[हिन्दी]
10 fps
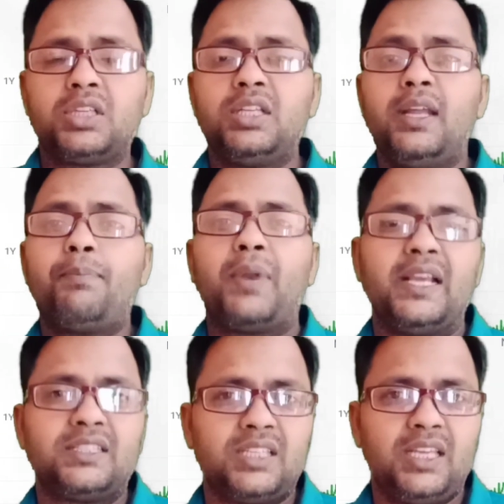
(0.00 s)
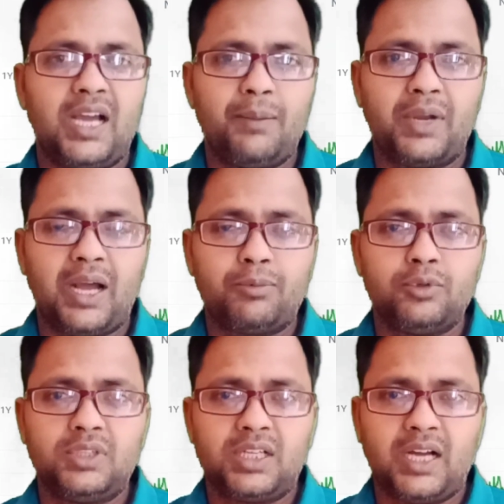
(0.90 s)
कितने प्राइस से यहाँ पर
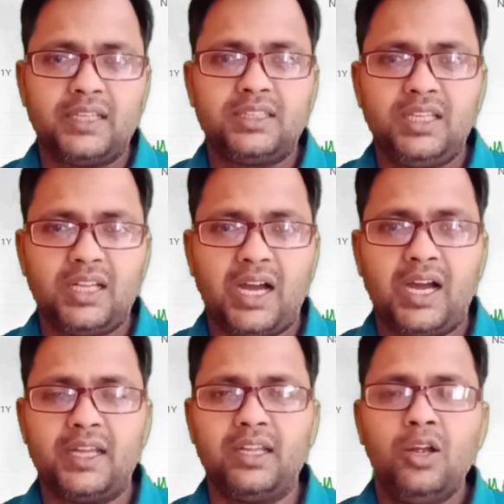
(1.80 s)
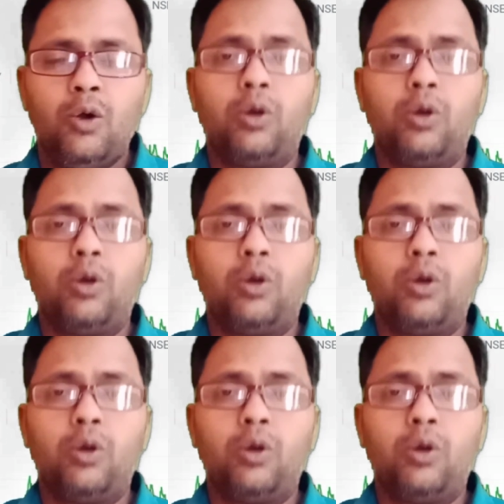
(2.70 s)
आपको दिखाई दे रहा है